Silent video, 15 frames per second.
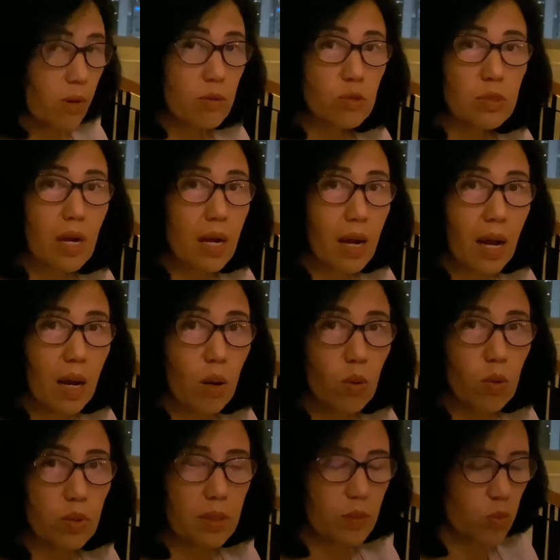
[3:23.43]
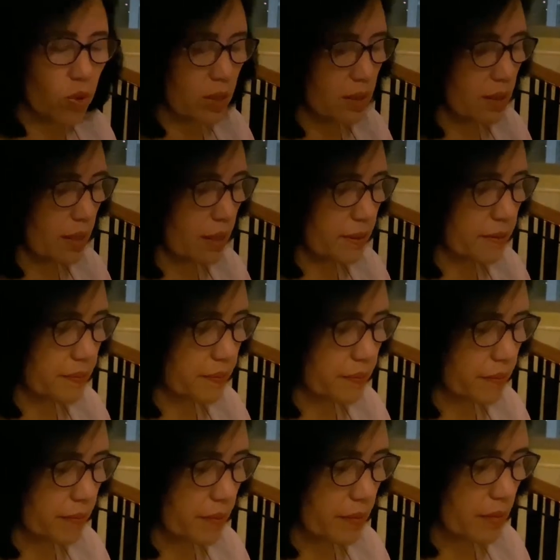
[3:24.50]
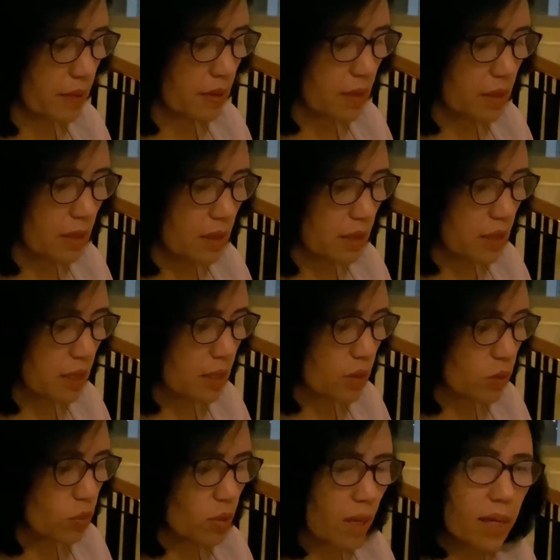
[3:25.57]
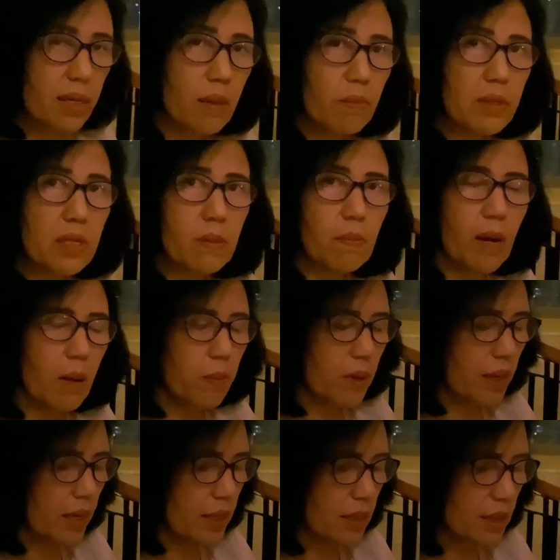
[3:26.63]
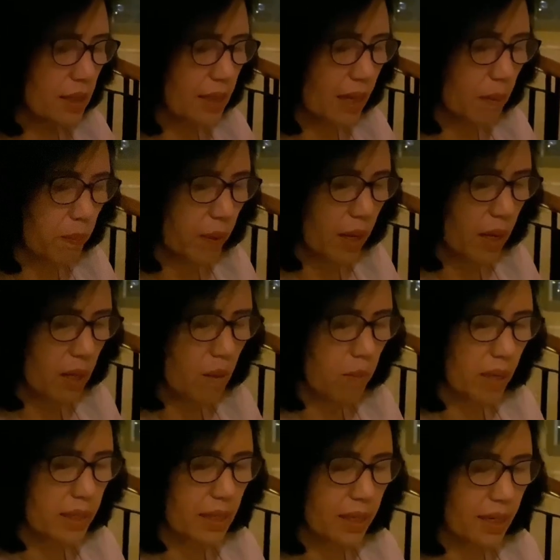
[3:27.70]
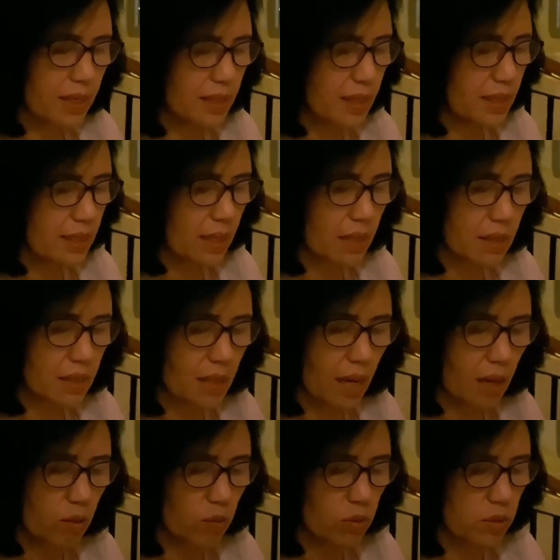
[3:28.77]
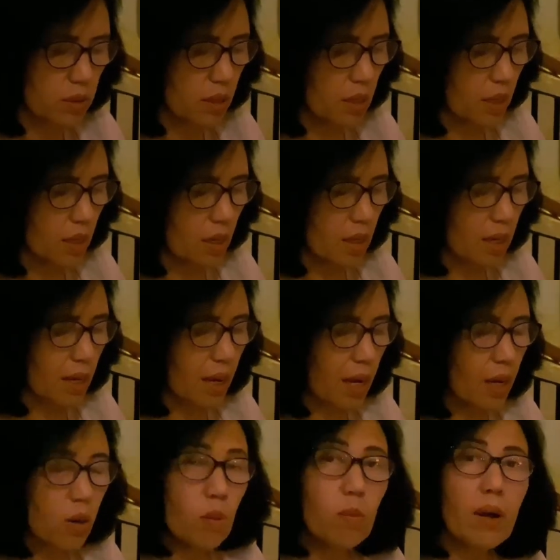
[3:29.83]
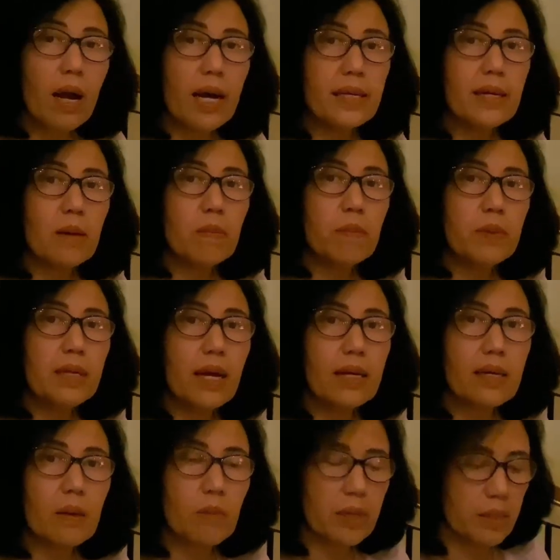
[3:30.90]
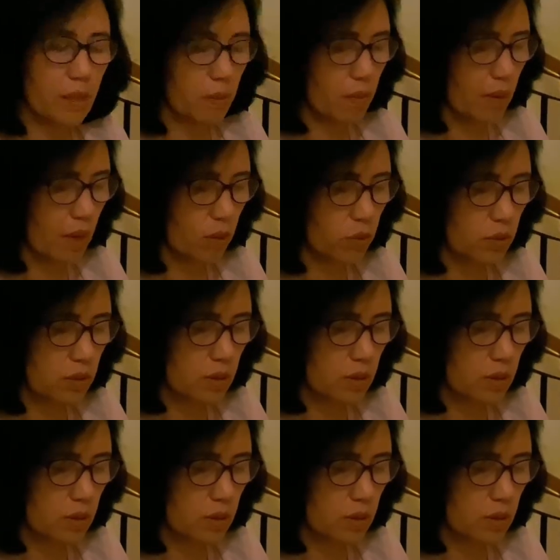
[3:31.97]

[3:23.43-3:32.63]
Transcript: sudah KO dibuatnya. Itulah yang menyebabkan kenapa kebanyakan kita takut kalau menghadapi yang namanya maut.